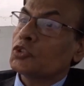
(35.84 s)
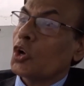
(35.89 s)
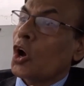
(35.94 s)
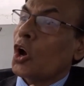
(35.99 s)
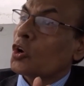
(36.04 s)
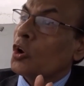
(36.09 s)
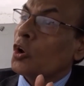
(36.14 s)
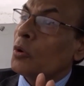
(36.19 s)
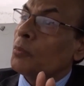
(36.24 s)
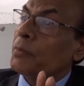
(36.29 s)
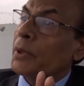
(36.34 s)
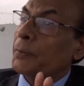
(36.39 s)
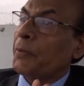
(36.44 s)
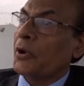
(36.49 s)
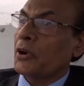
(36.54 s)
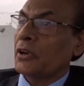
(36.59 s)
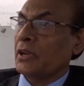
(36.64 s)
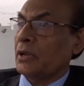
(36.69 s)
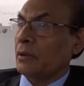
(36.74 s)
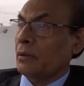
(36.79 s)
চরম
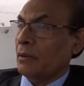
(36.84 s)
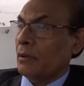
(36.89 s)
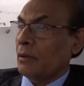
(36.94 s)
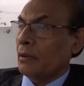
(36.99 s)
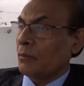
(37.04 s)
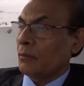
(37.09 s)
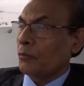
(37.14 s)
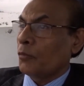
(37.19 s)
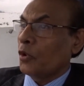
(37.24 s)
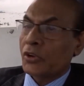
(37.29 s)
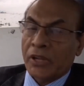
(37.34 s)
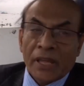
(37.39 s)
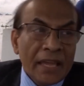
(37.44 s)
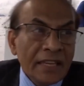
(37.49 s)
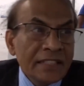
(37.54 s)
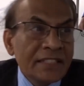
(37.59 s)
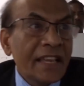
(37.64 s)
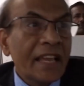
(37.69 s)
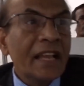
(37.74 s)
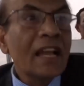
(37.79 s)
বিপন্নের মুখে এই
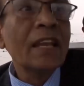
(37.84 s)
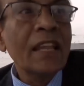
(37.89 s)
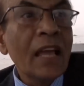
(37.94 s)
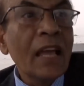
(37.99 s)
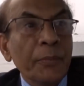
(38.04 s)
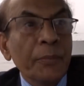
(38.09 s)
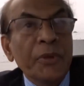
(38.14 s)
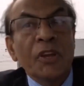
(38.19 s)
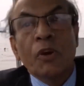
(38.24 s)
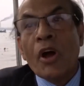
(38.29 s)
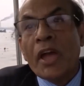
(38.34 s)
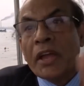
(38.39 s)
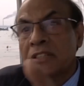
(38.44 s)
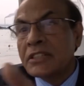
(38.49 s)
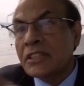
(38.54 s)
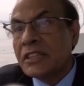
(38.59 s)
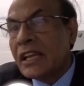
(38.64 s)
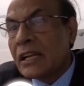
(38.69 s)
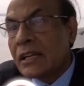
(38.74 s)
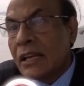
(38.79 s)
যে এখানে আমি কয়েকটা
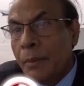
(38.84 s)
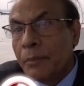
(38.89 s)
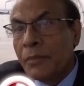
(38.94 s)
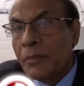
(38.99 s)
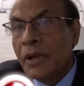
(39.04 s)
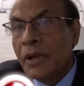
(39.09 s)
দেখলাম